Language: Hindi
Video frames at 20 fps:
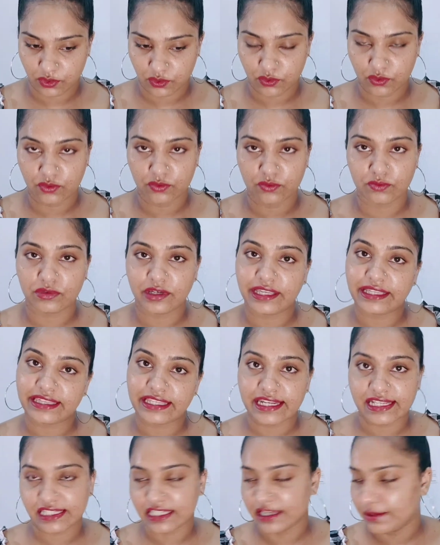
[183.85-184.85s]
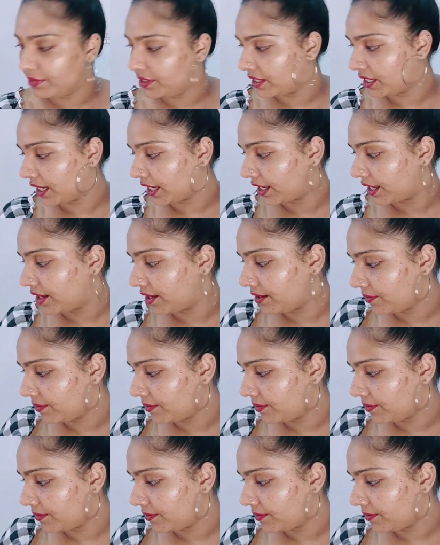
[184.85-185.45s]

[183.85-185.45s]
you know, कितने सिमिलर है ये